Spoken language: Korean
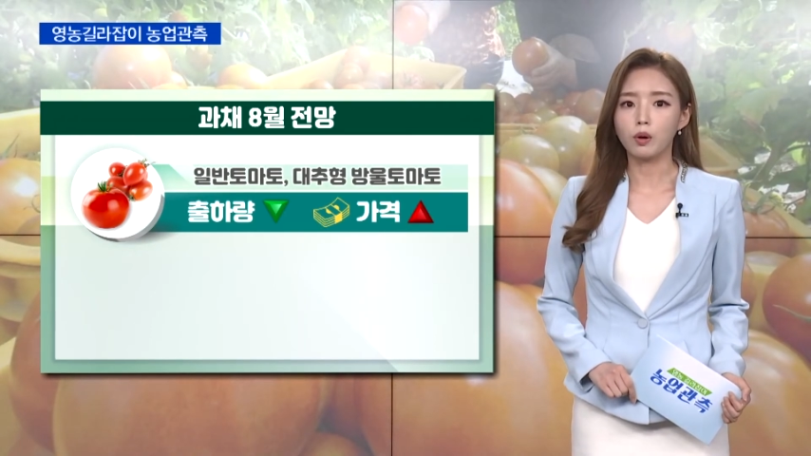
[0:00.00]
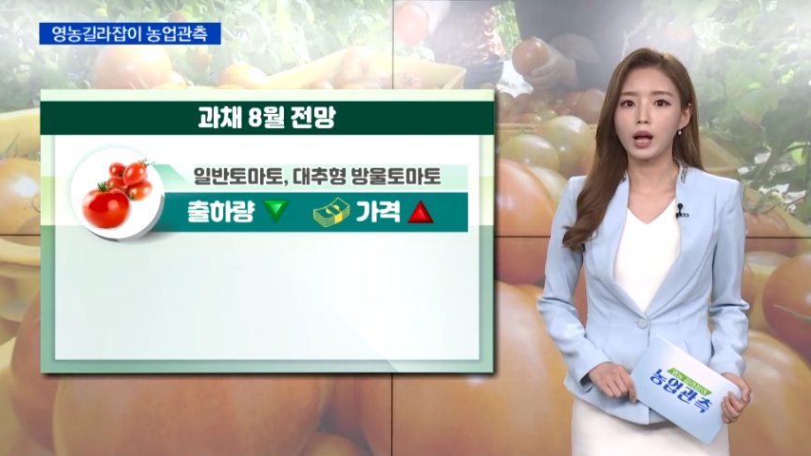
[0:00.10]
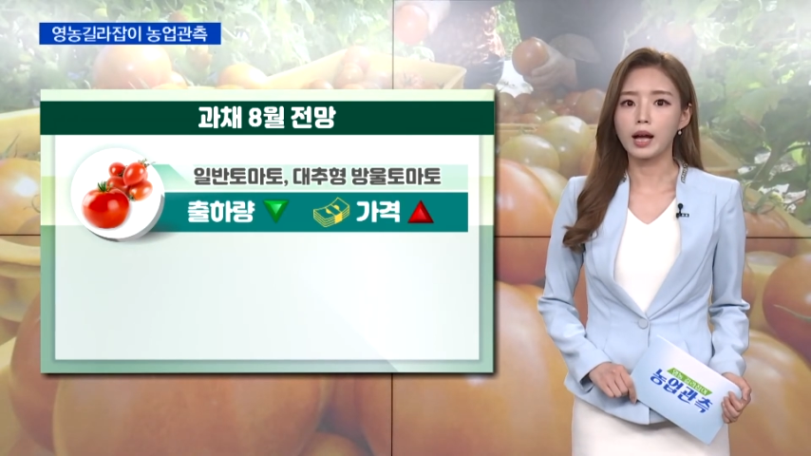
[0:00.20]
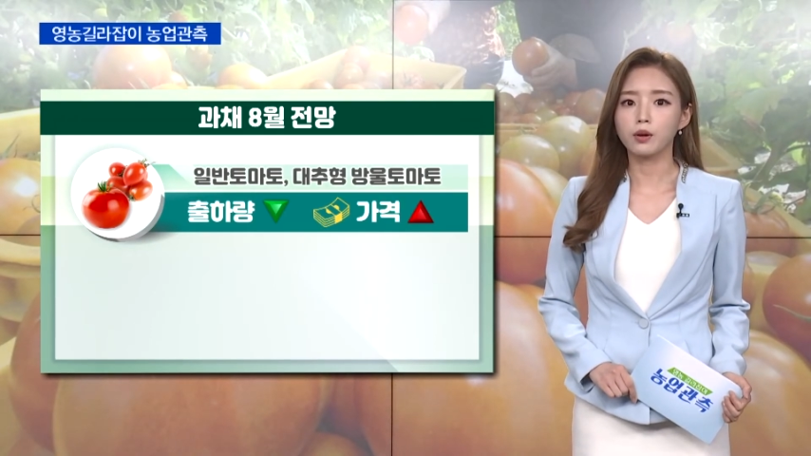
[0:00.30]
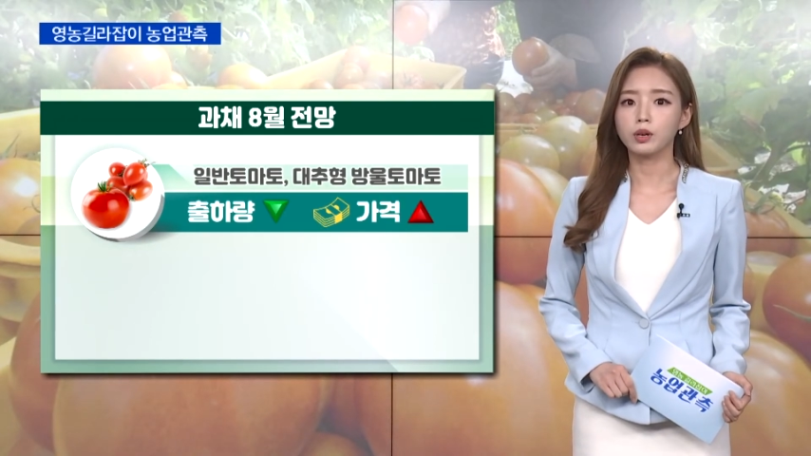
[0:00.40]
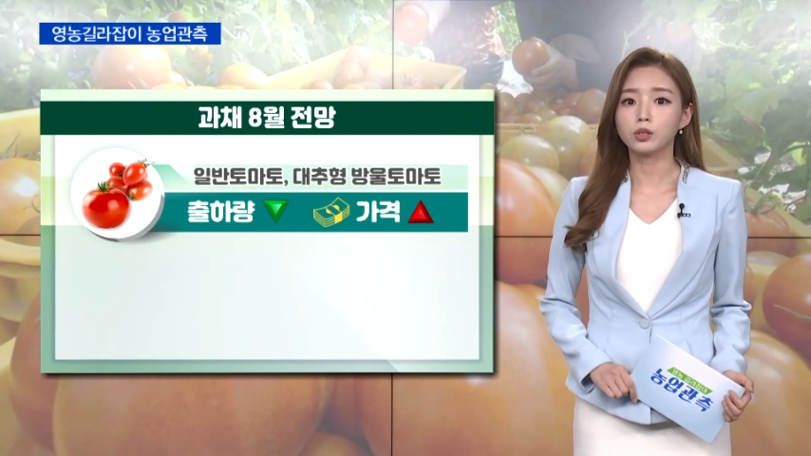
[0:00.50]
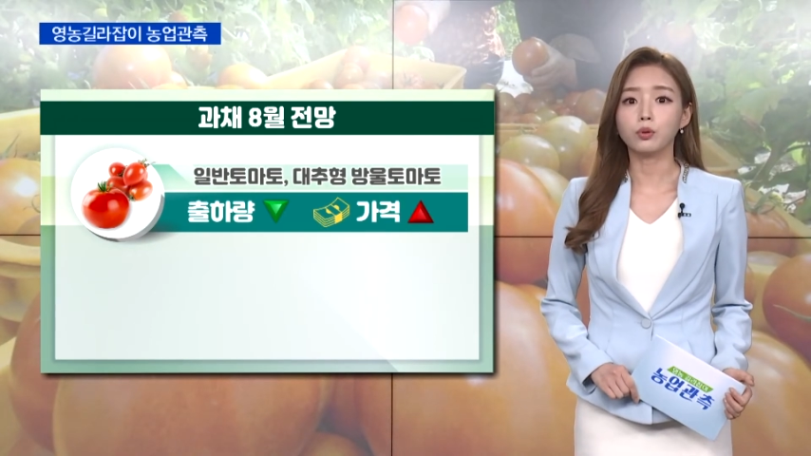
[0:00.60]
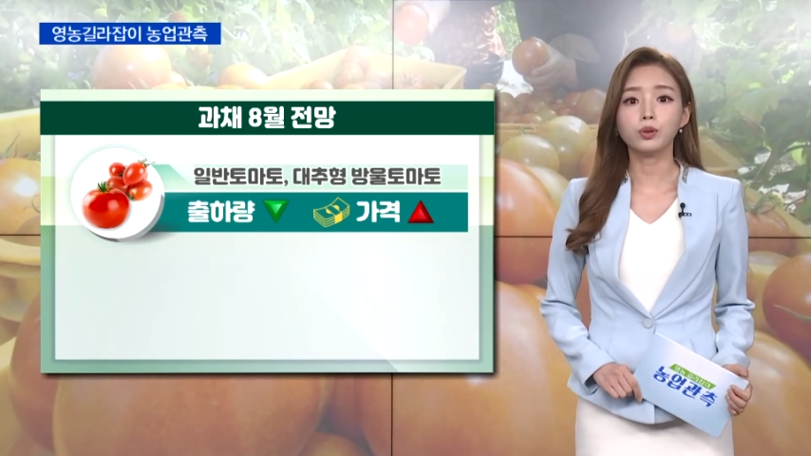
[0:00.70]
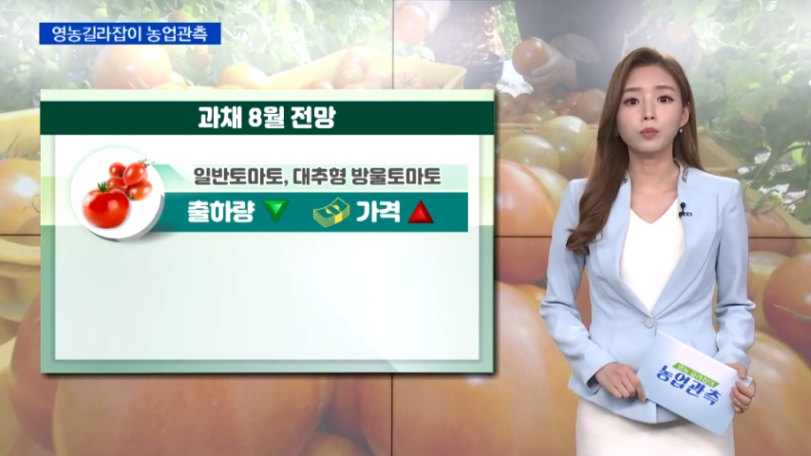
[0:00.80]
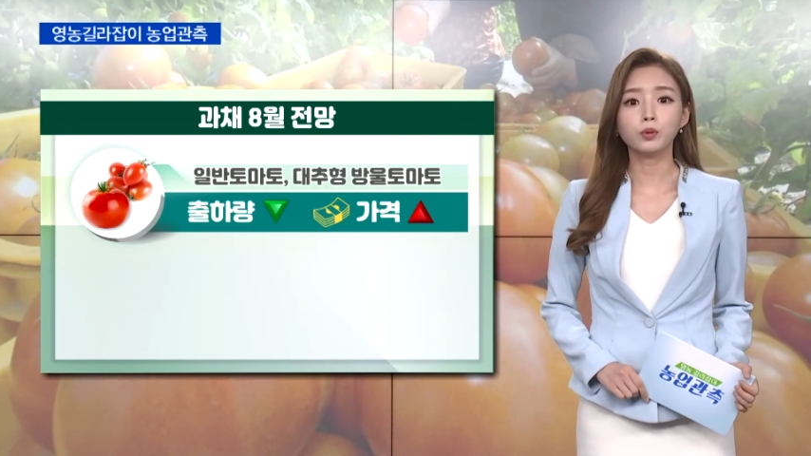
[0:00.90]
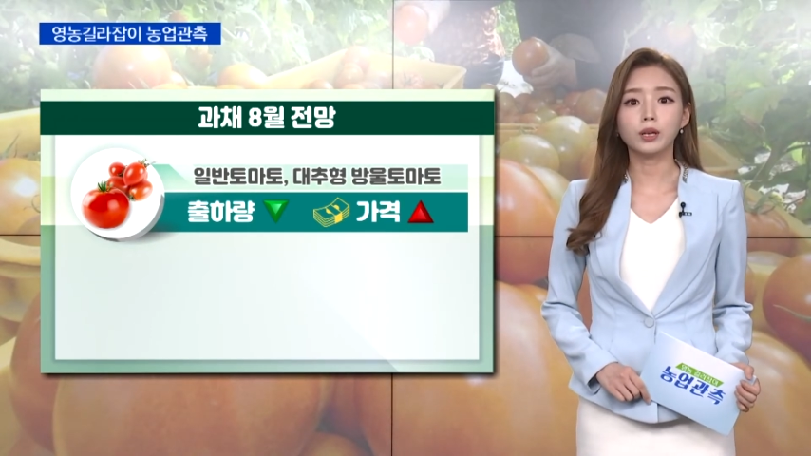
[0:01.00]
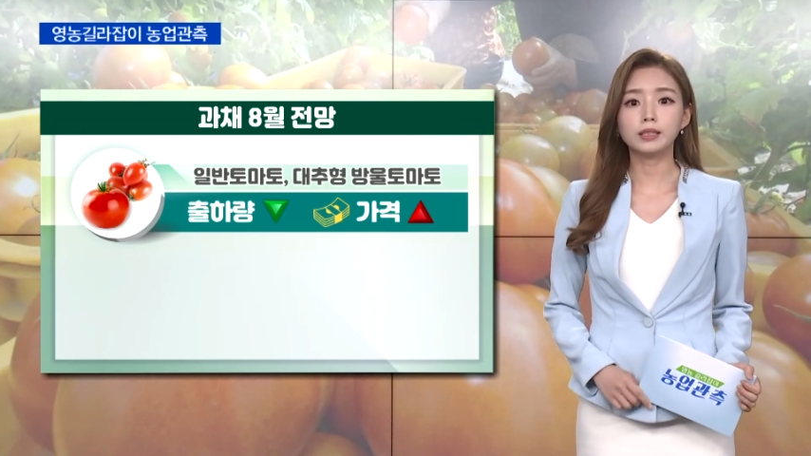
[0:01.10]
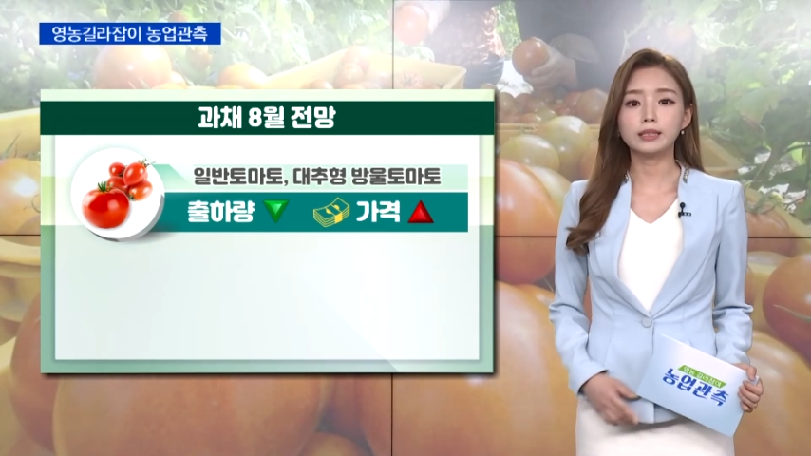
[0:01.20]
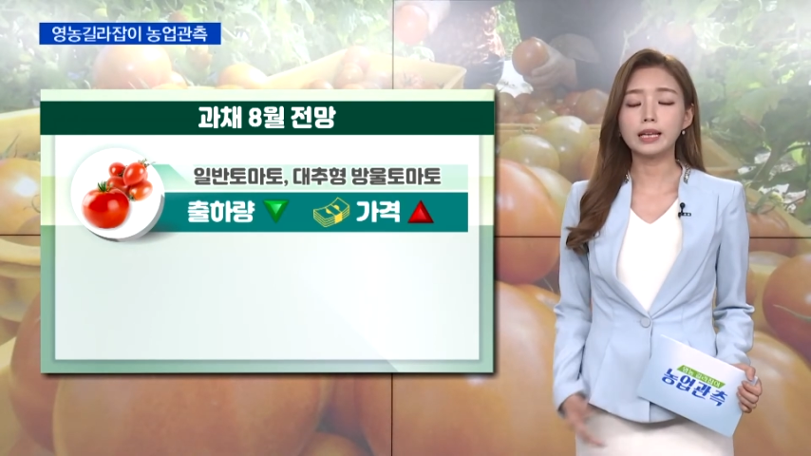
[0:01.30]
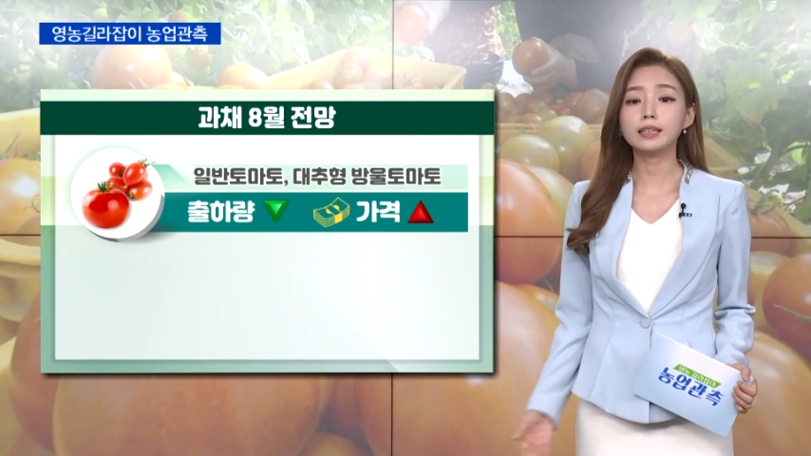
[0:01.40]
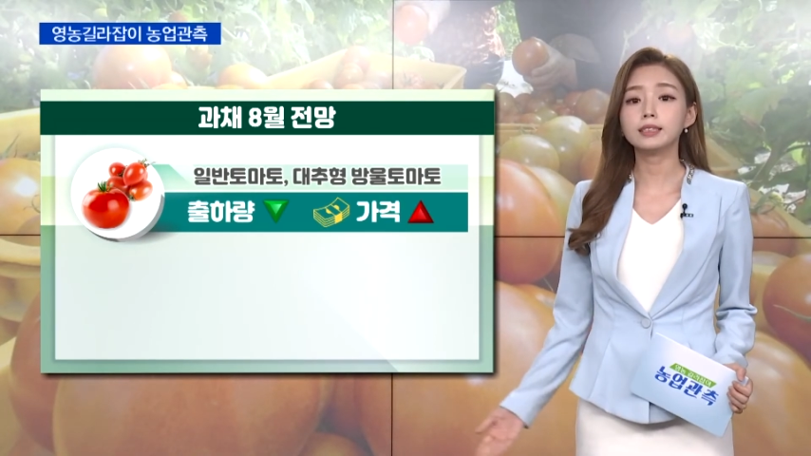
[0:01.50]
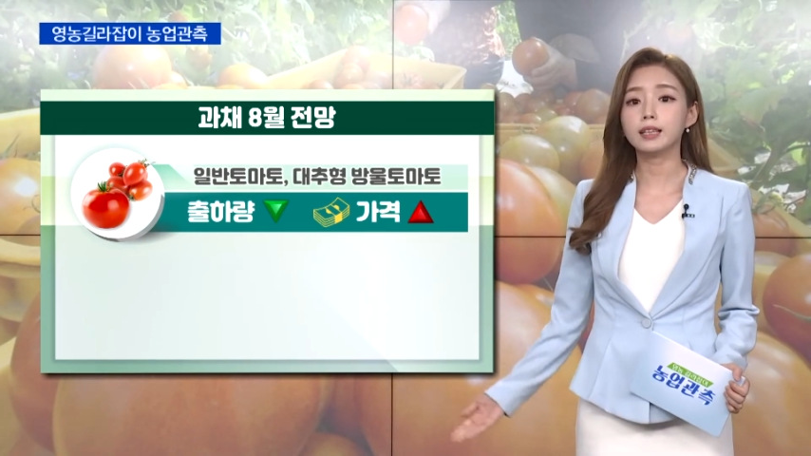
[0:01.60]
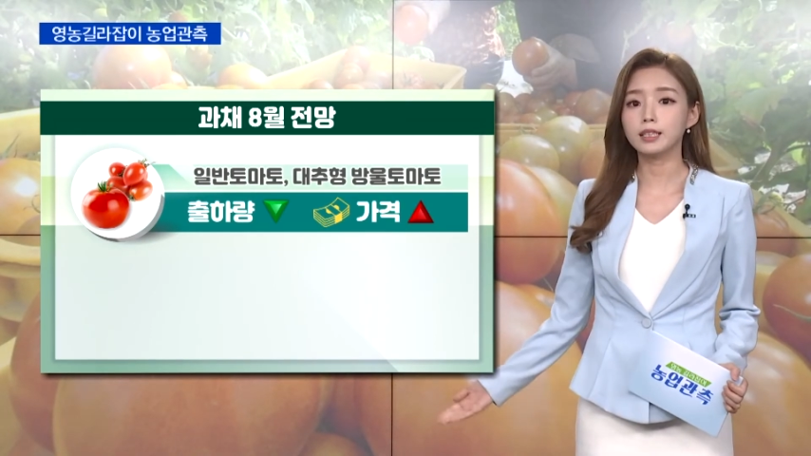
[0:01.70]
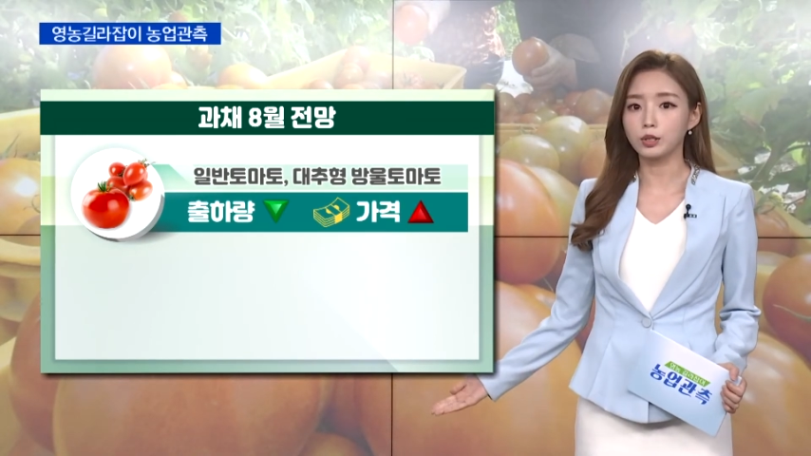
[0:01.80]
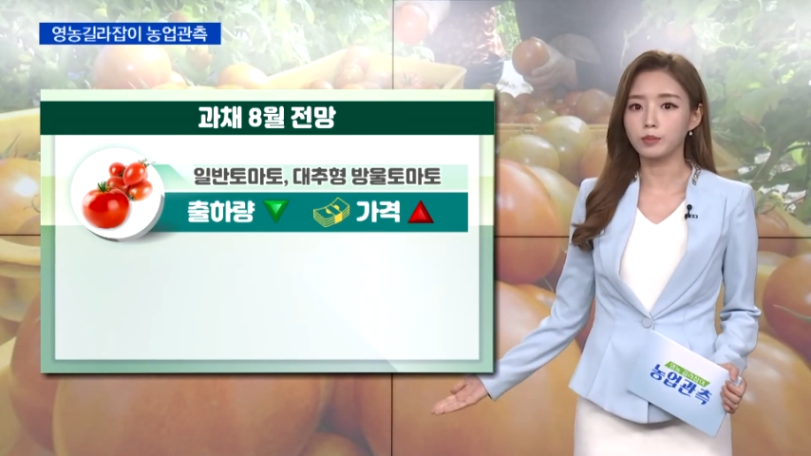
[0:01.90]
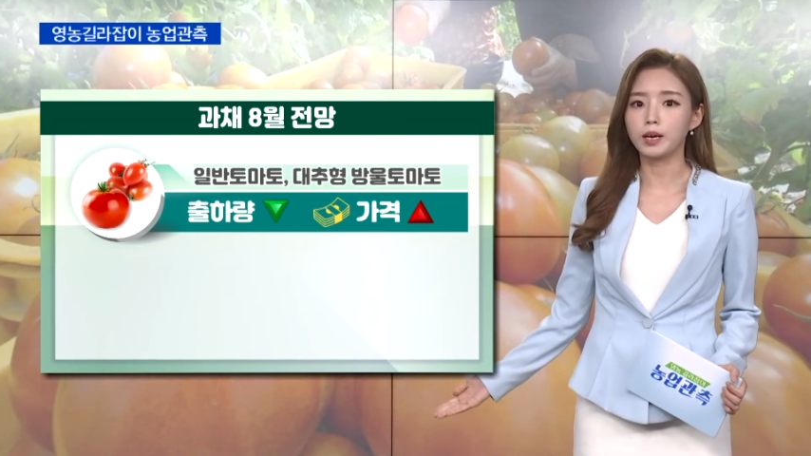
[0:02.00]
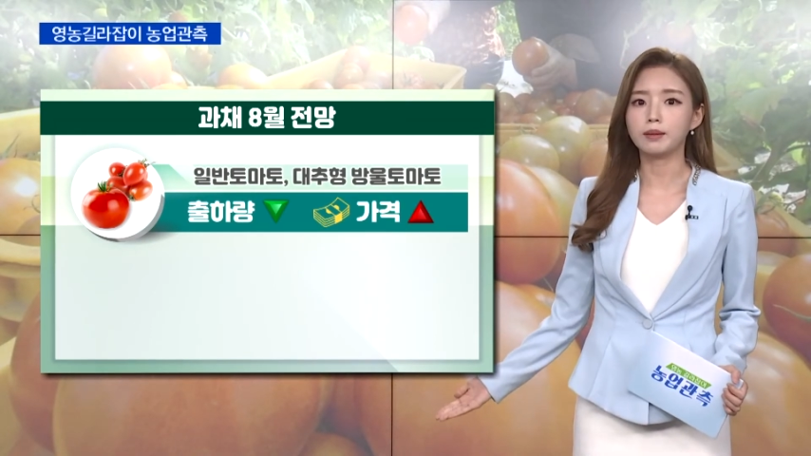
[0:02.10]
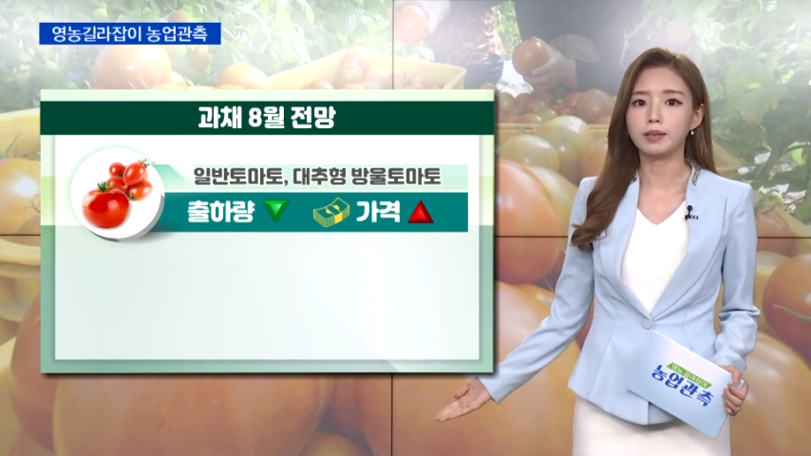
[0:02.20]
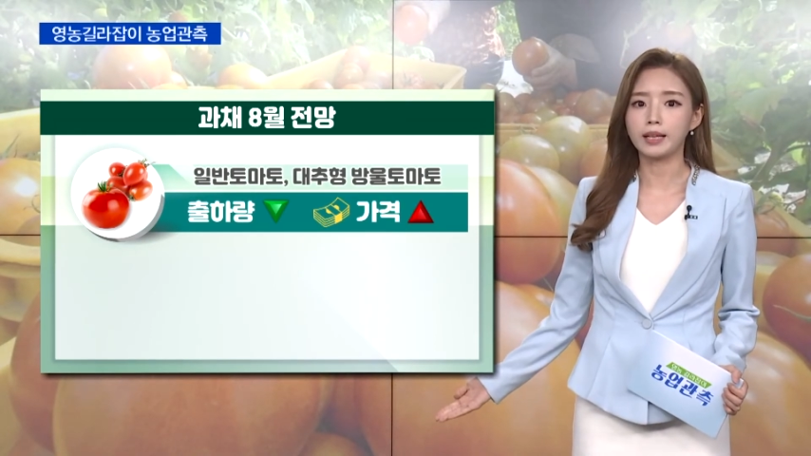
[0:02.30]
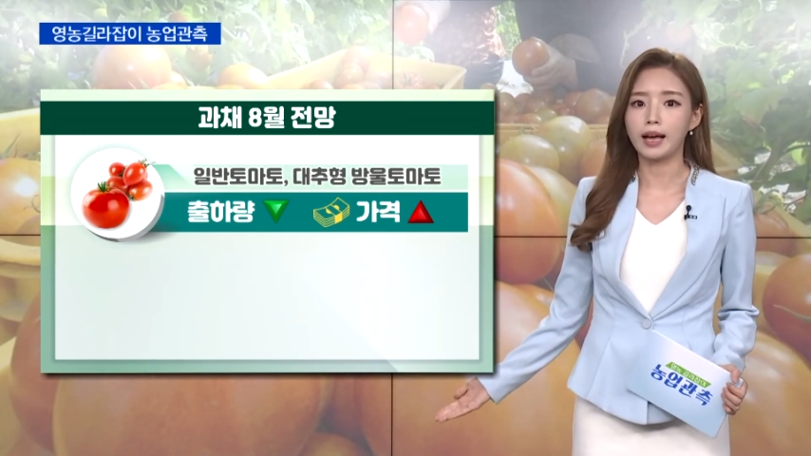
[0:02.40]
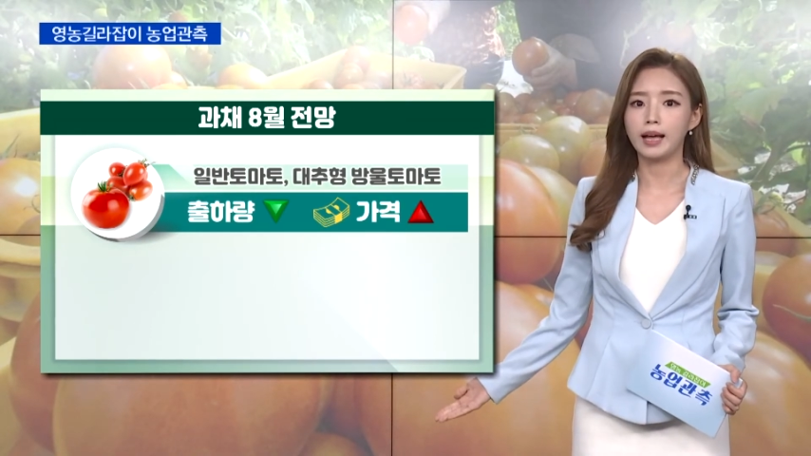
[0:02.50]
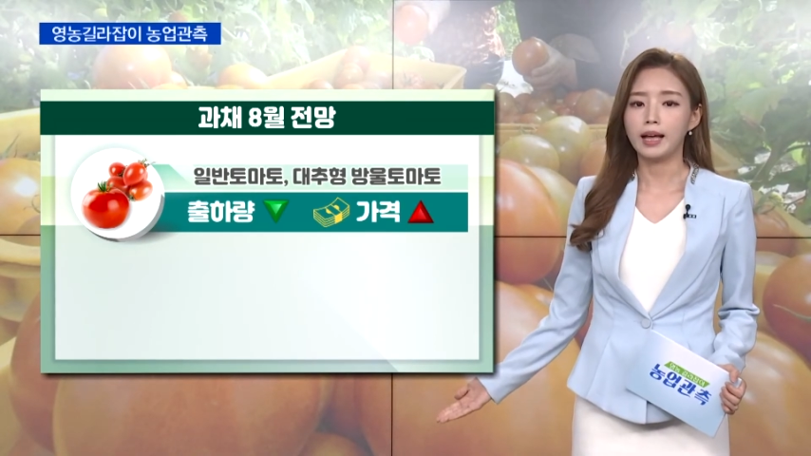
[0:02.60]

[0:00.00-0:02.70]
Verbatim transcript: 가격이 전년보다는 상승할 전망입니다.